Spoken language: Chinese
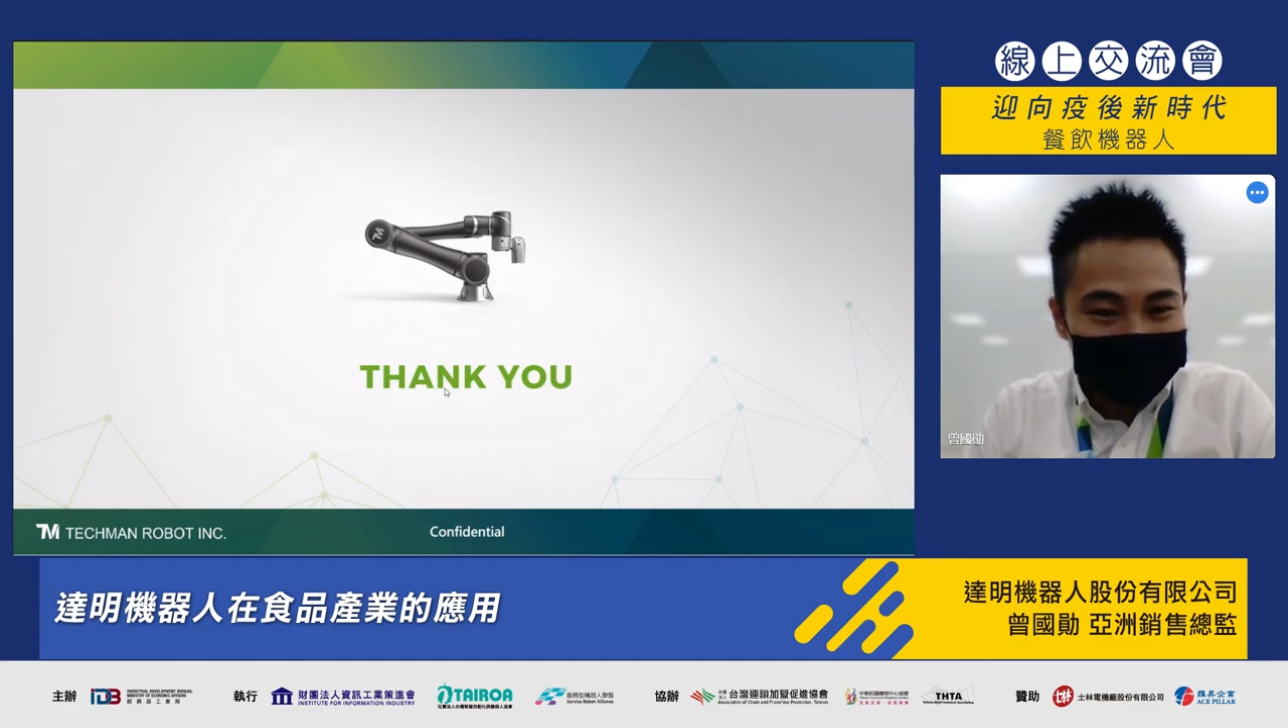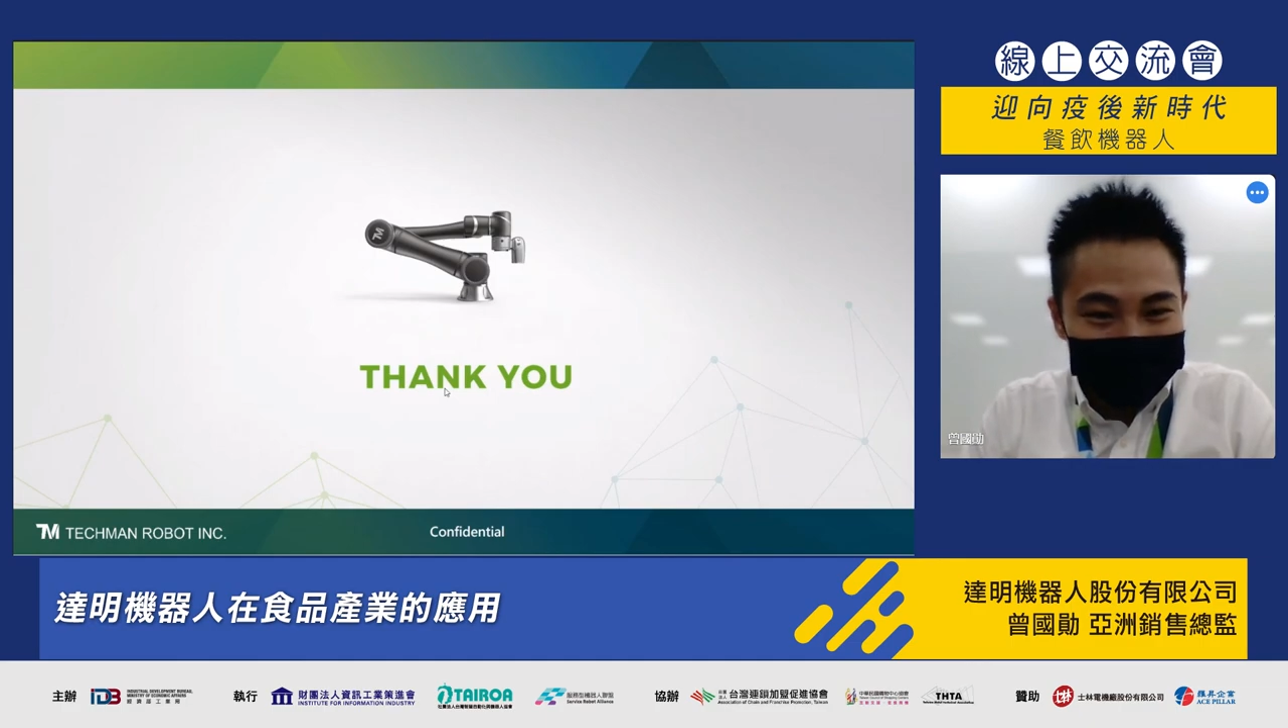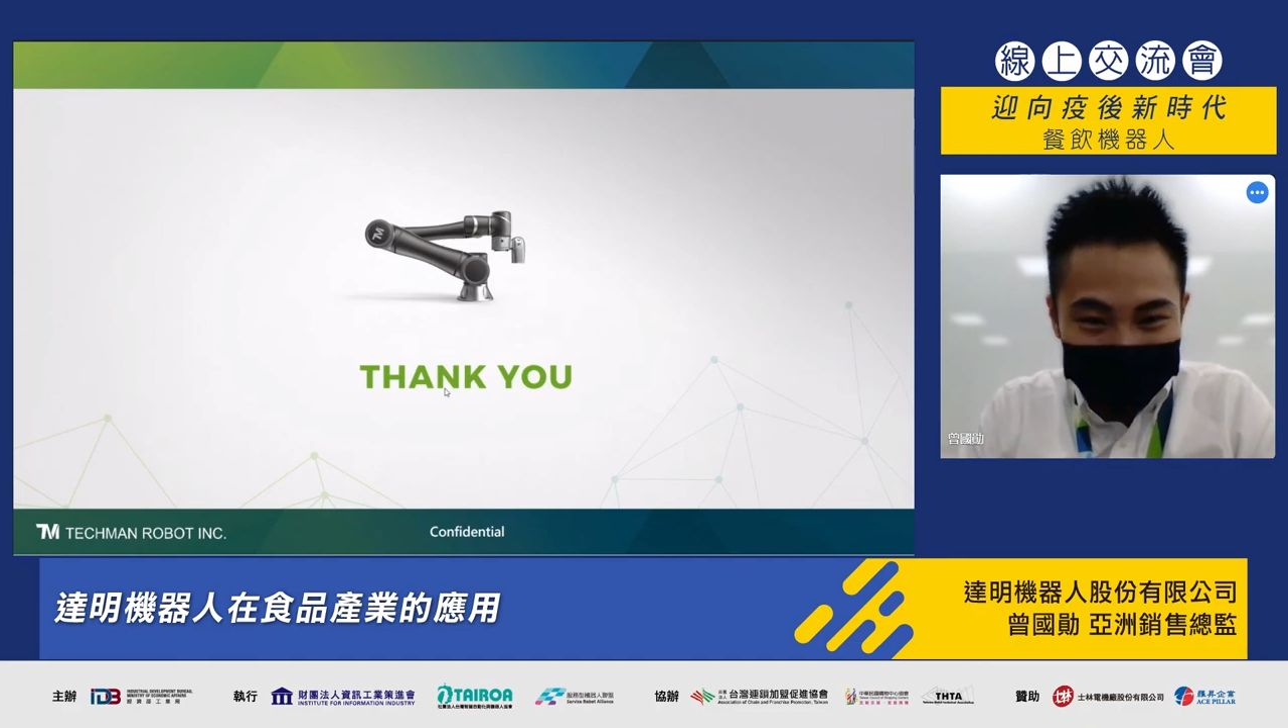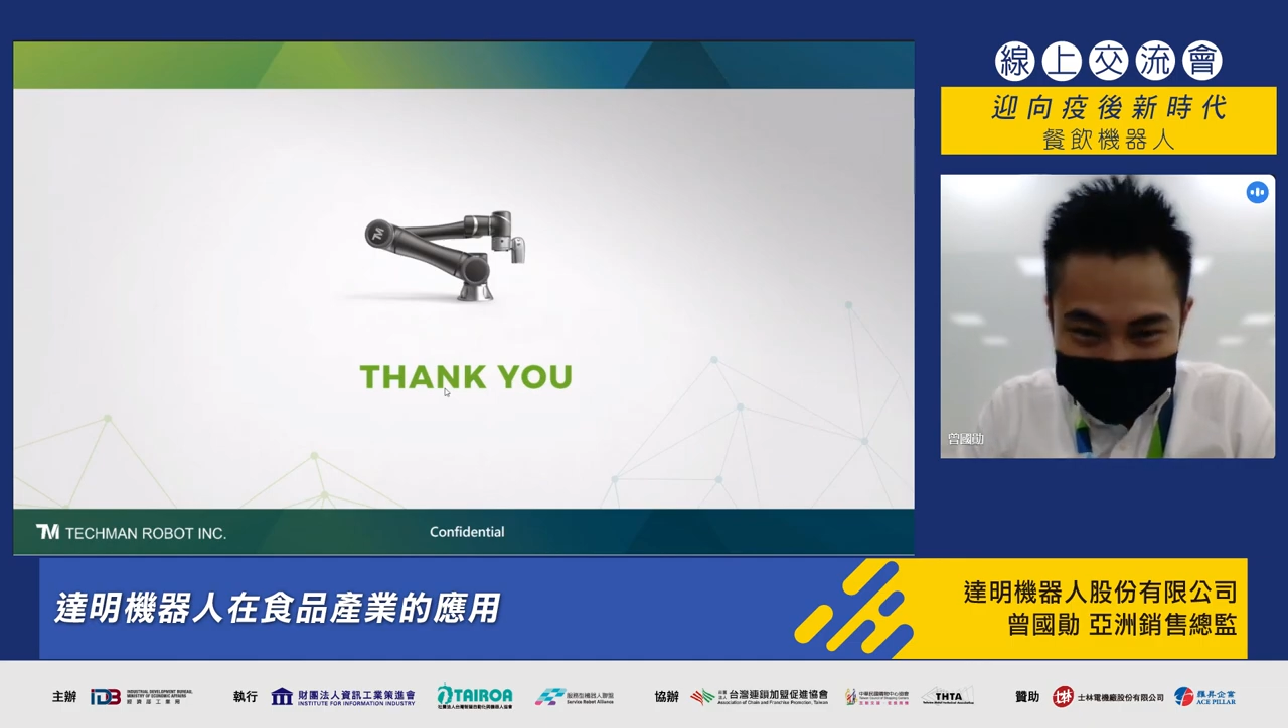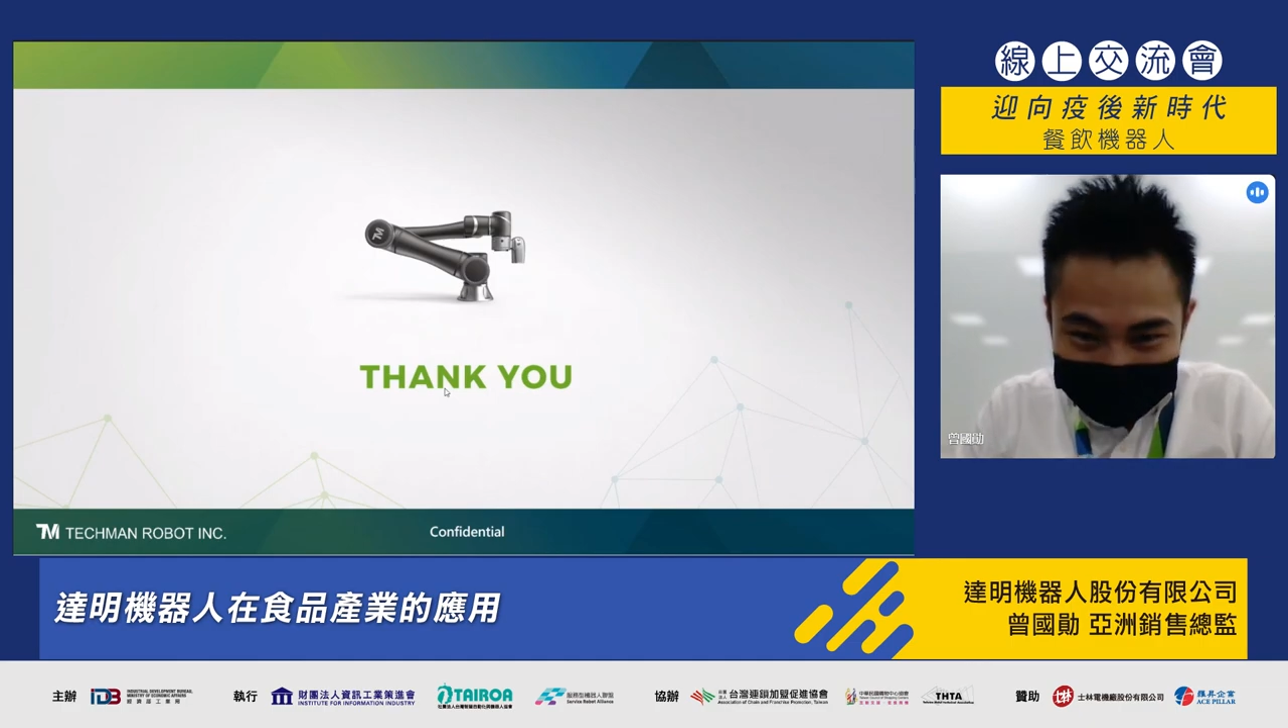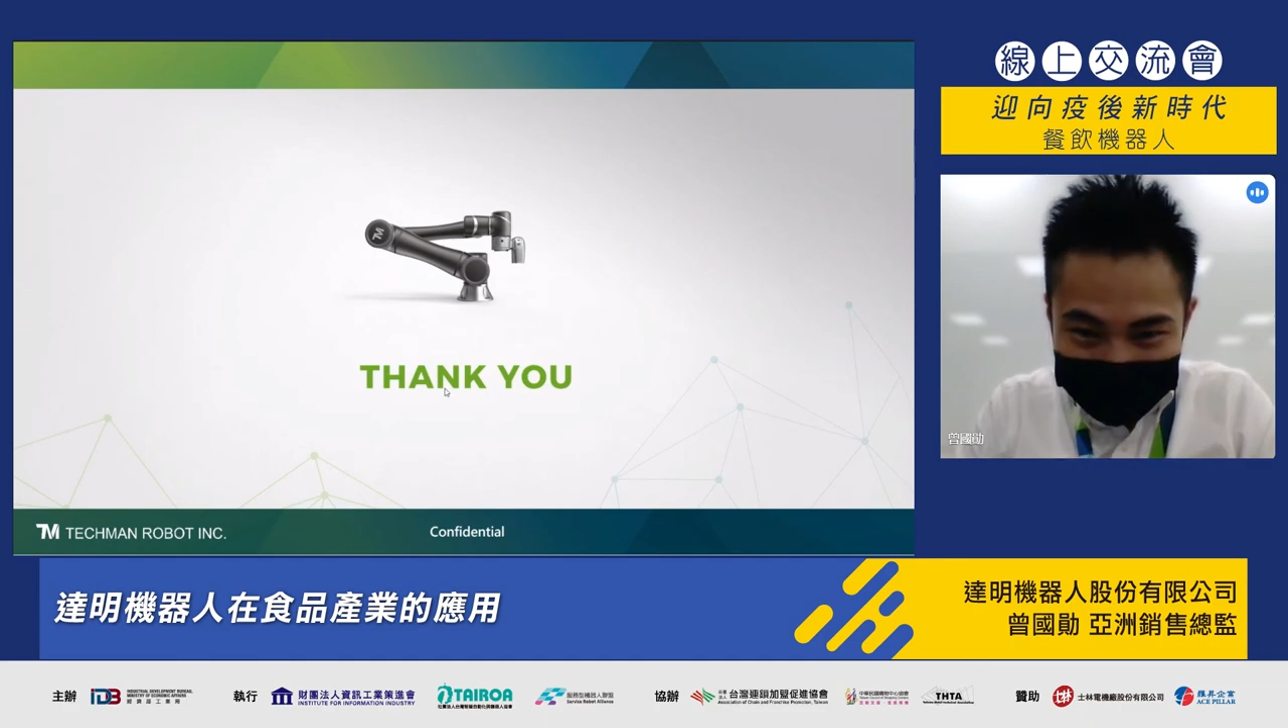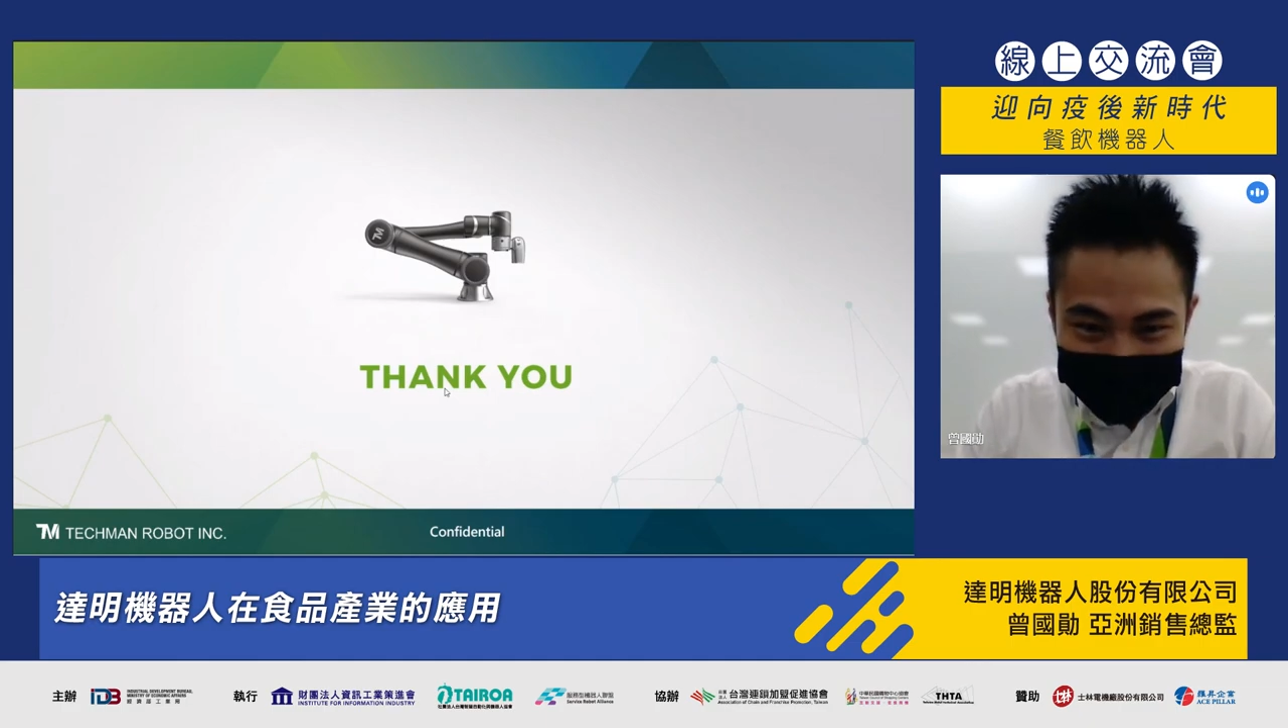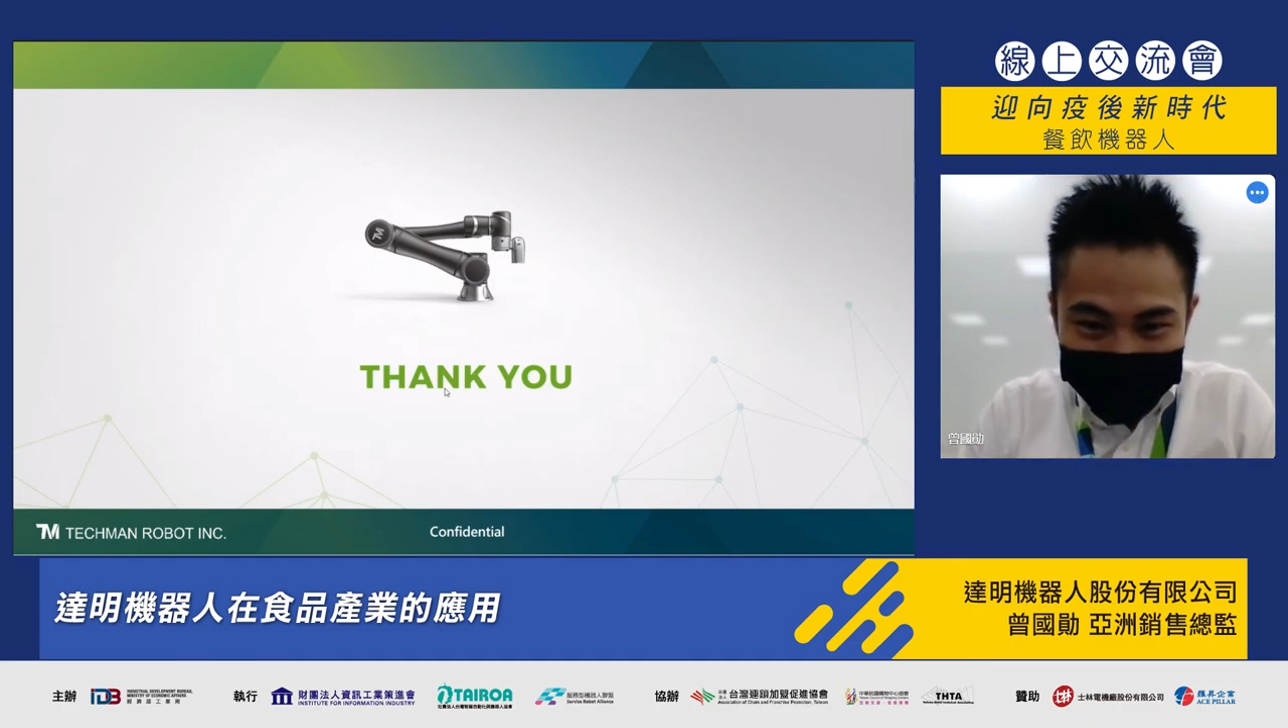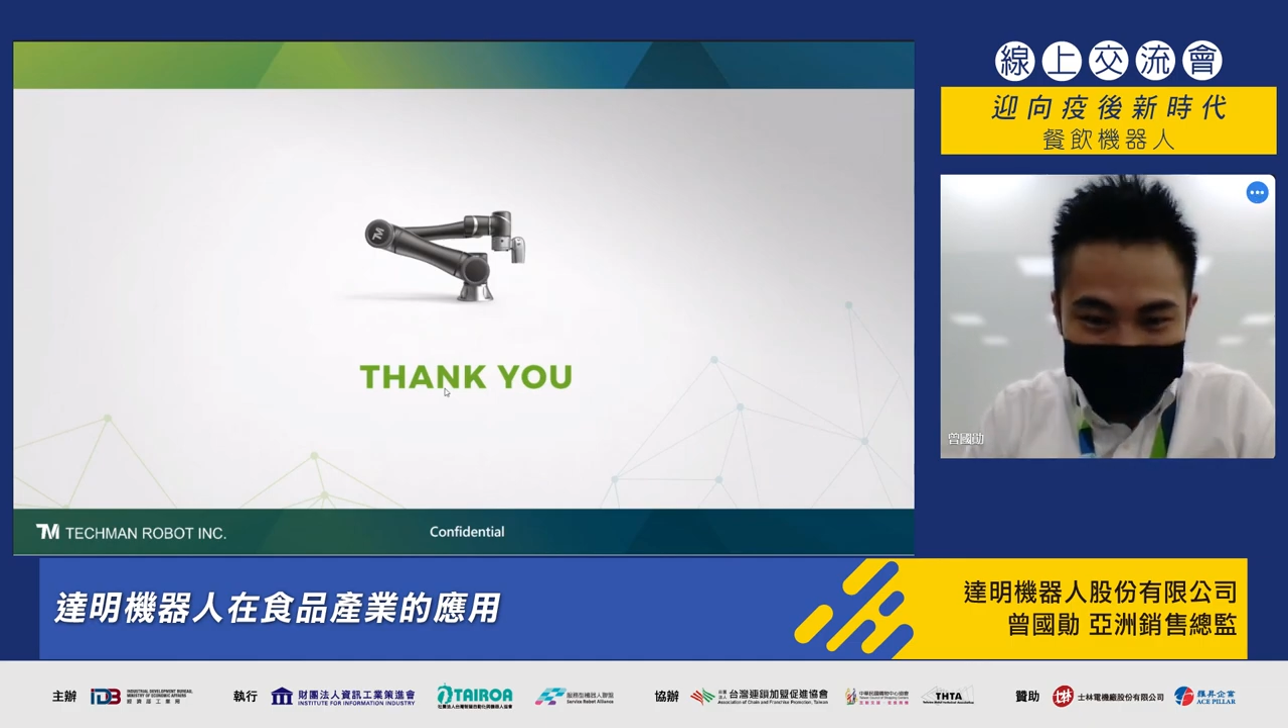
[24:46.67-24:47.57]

那谢谢大家。